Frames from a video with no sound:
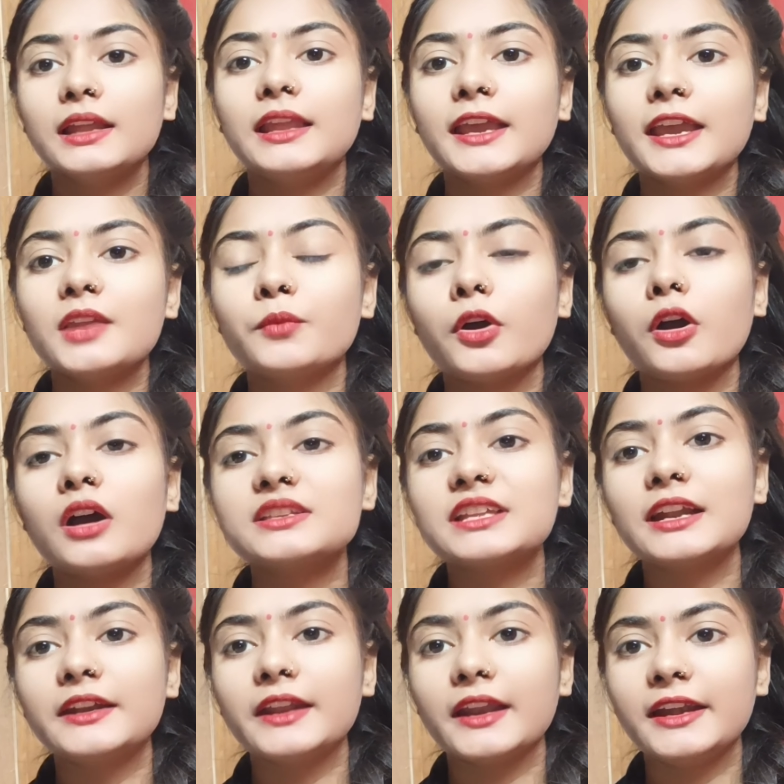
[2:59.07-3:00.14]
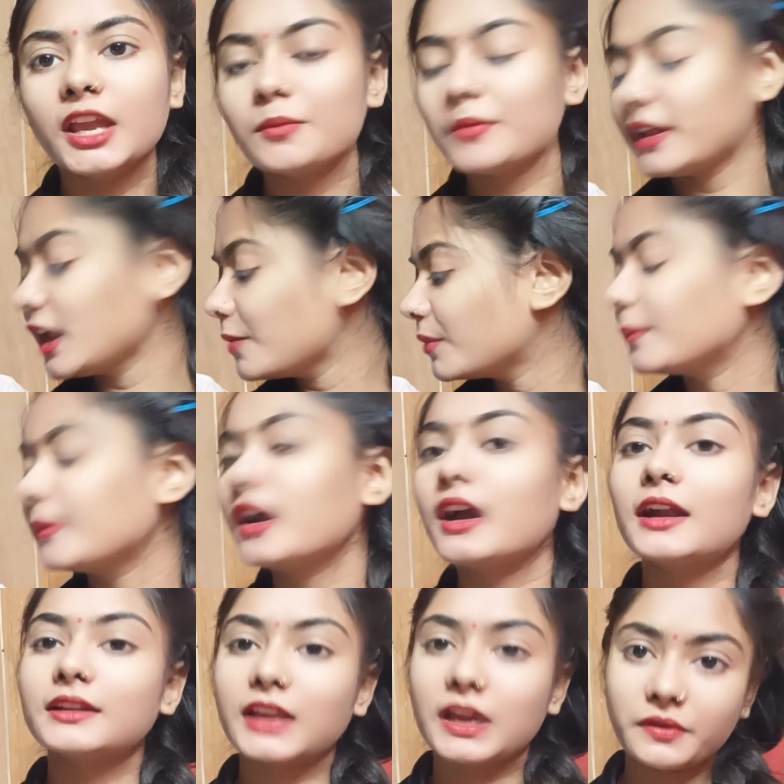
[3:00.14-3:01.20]
लेकिन बहुत ज़्यादा ट्रेंडिंग में ना ममा
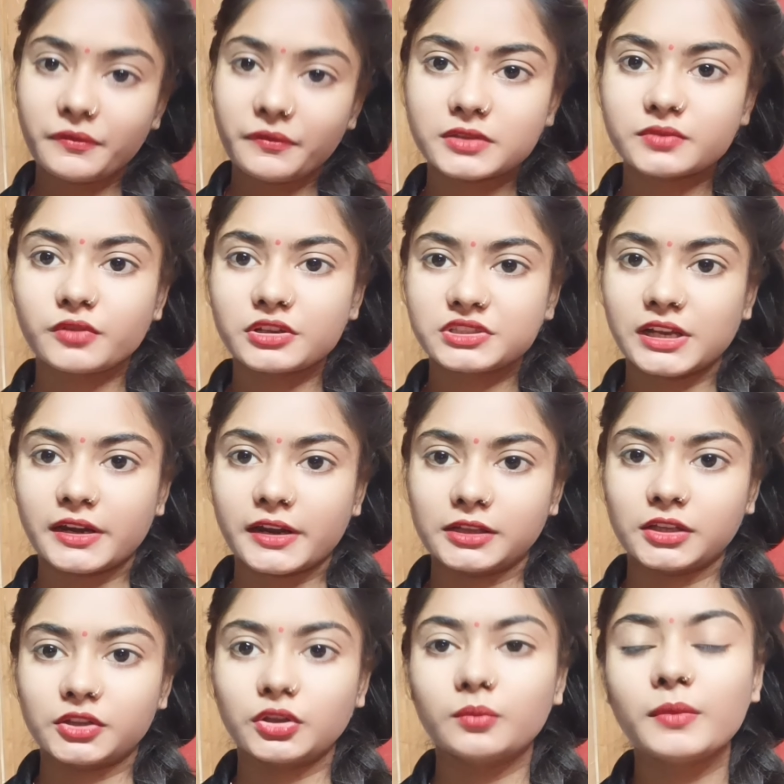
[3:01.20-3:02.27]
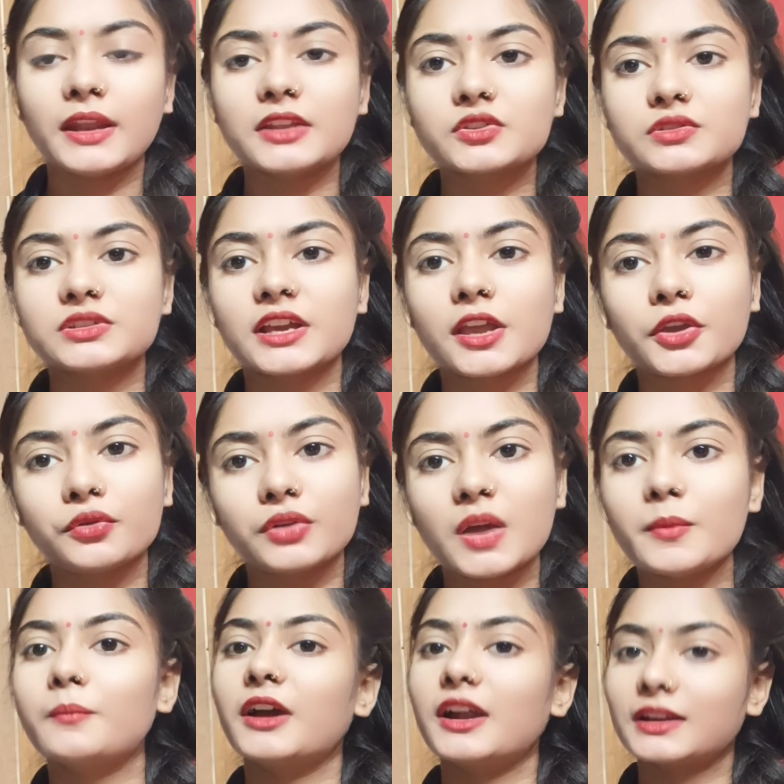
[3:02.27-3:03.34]
आर्ट फेस वॉश चल रहा था तो मैंने सोचा कि क्यों ना
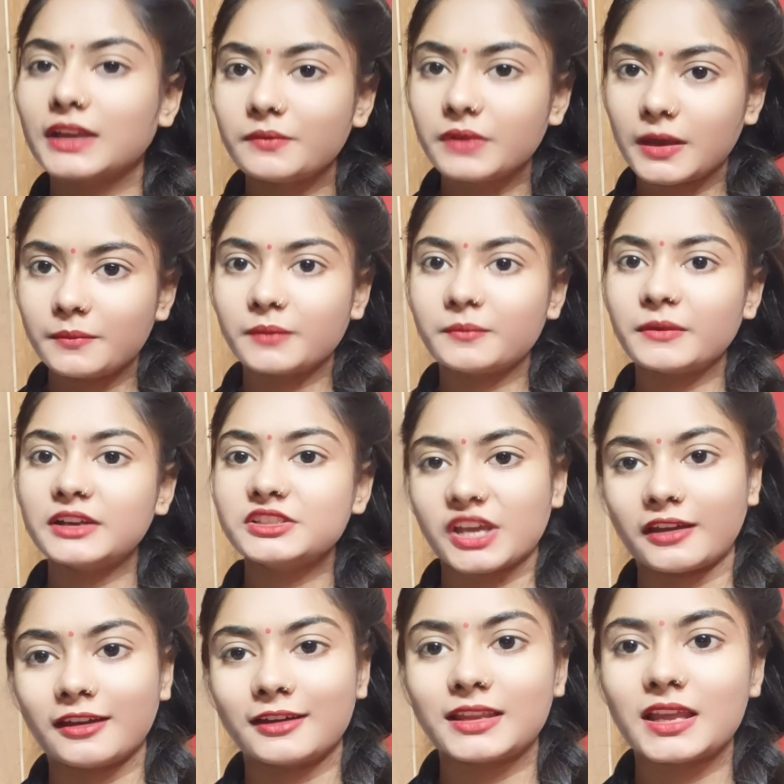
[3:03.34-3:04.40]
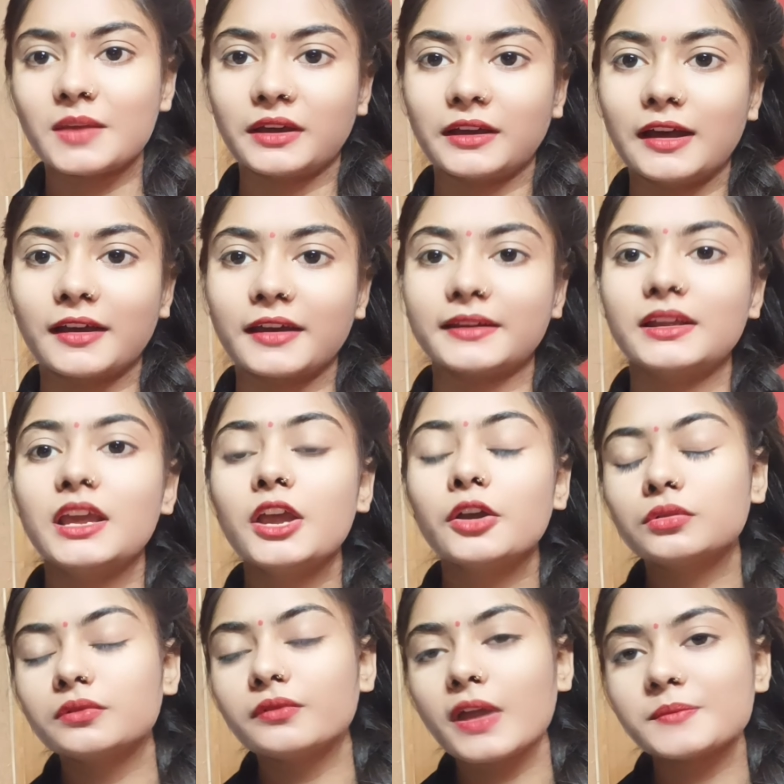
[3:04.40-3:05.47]
ममा आर्ट का भी हम एक बार चेक करते हैं मंगा कर
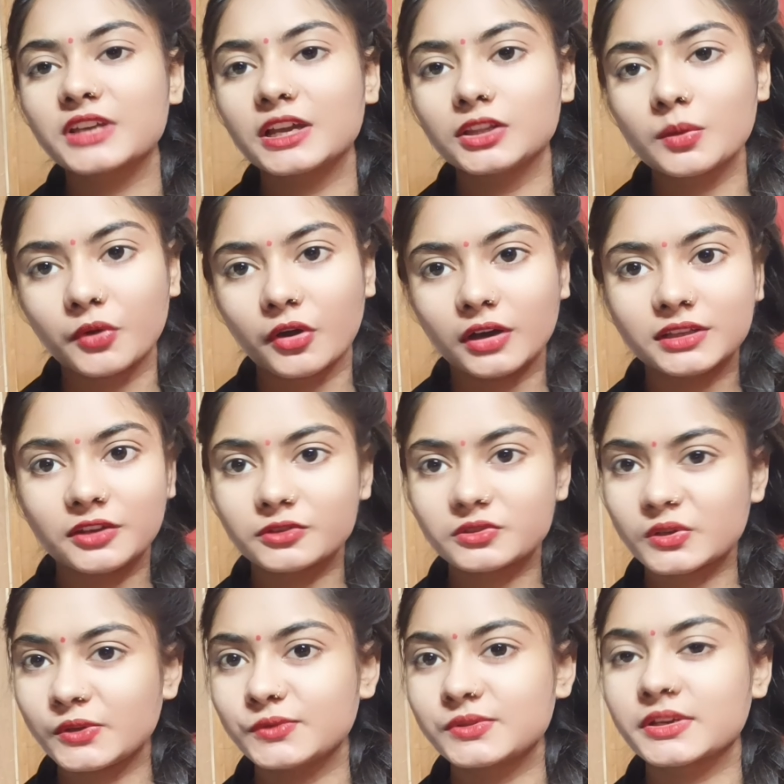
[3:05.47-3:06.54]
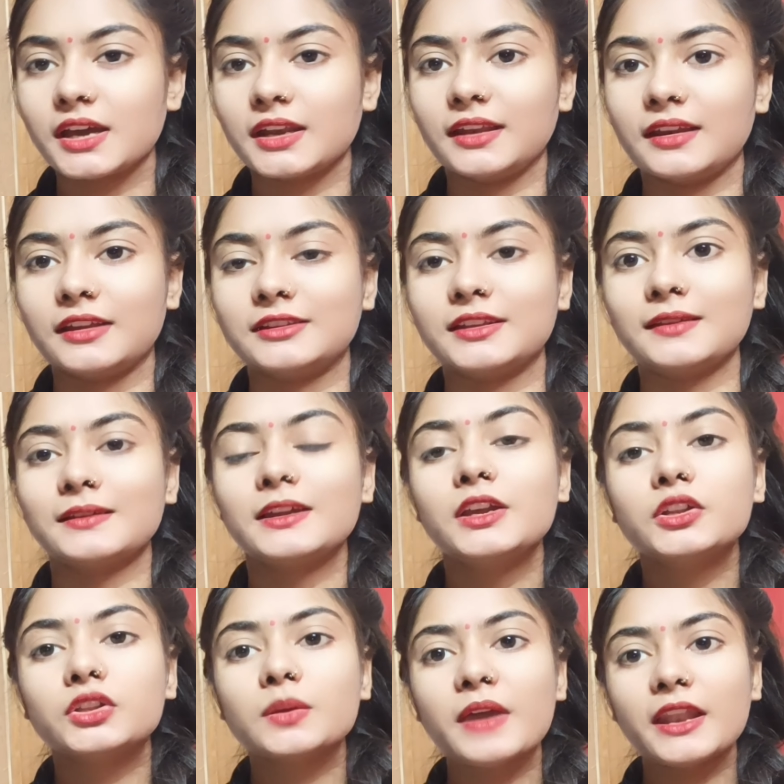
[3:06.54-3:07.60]
गुड वाइब्स का तो बहुत दिनों से यूज़ कर ही रही थी
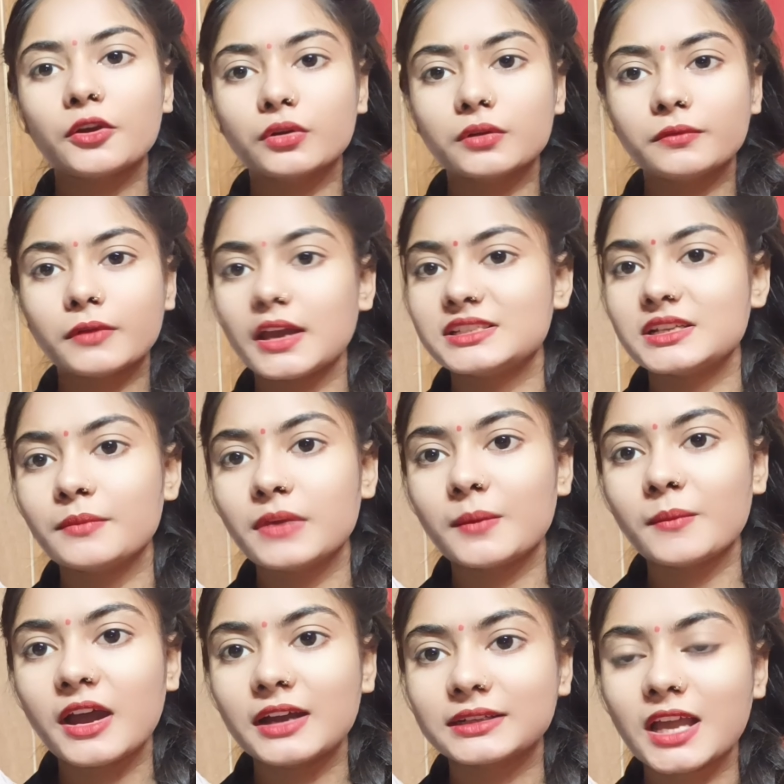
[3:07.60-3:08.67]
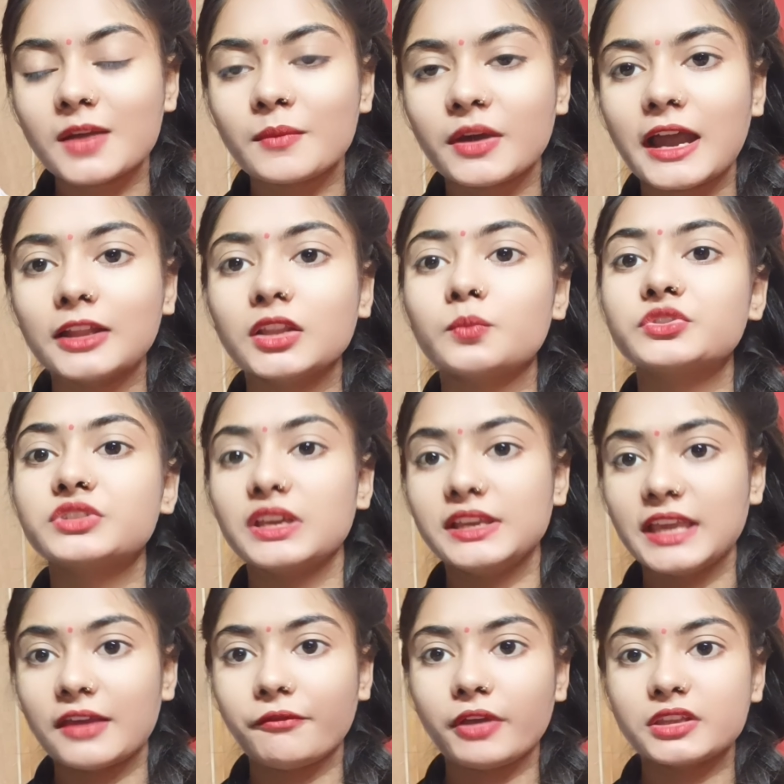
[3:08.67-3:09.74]
तो मैंने गुड जब ममा आर्ट का मंगाया तो मुझे
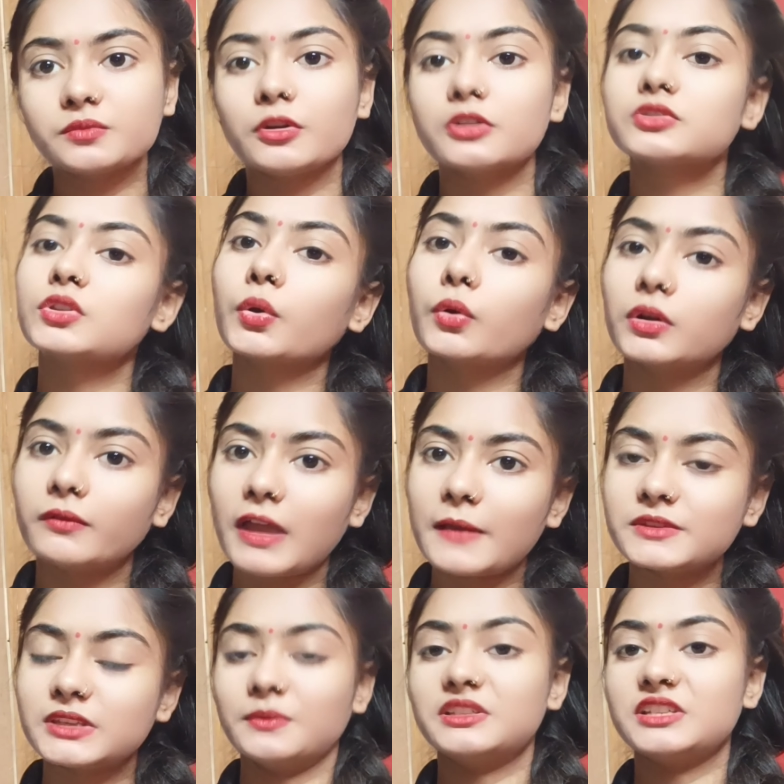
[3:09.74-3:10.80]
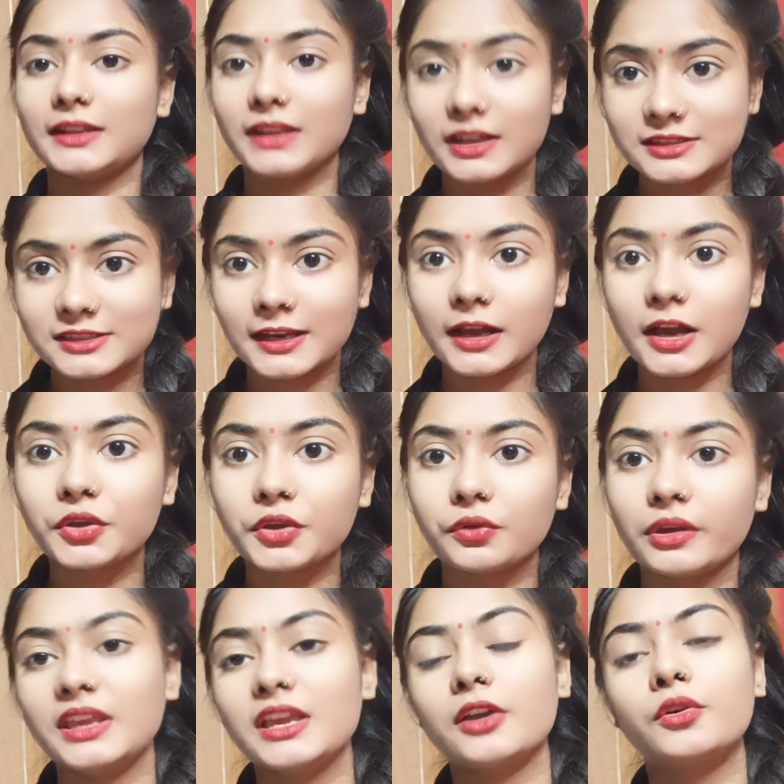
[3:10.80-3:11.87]
ये फेस वॉश तो गुड वाइब्स से भी ज़्यादा अच्छा लगा
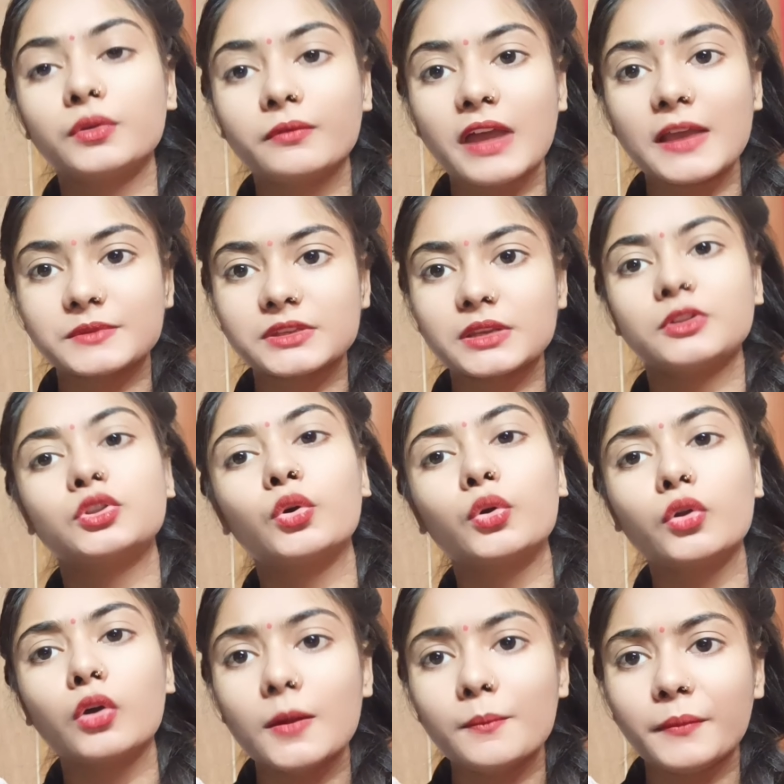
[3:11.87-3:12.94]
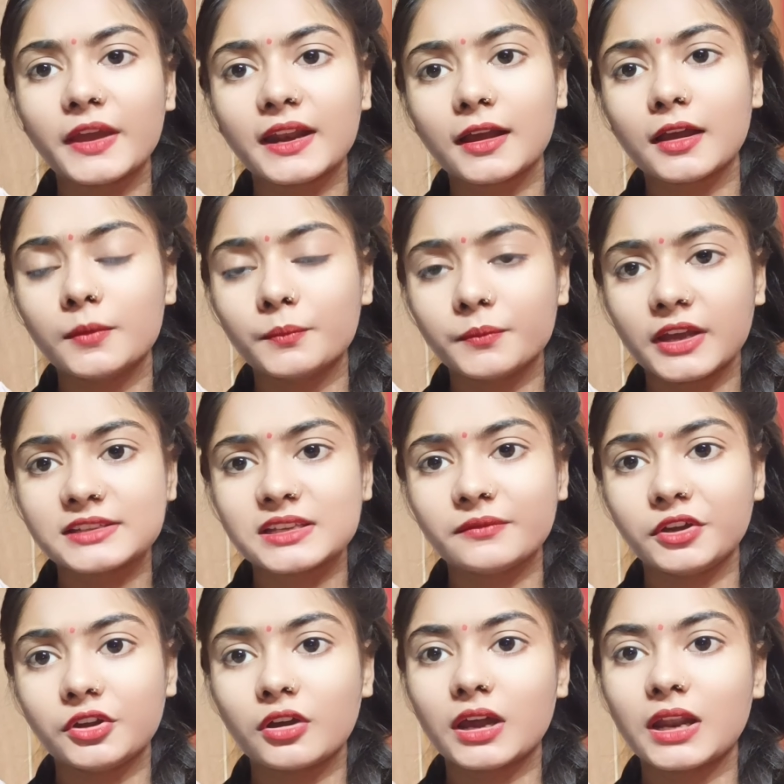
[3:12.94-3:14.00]
क्योंकि ये गुड वाइब्स से भी दोनों कंपेयर कंपेरिजन
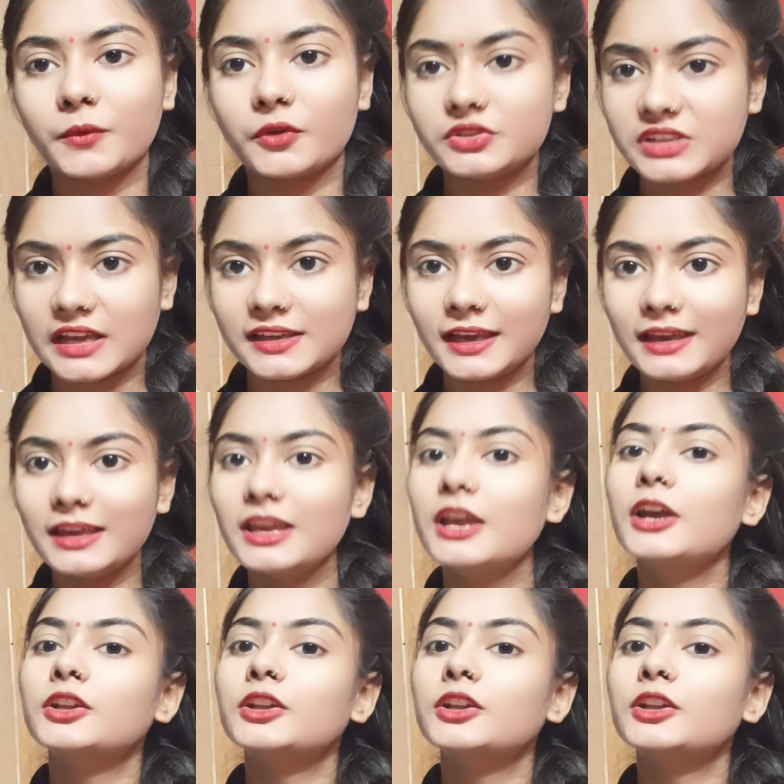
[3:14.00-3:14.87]
वीडियो अगर आपको चाहिए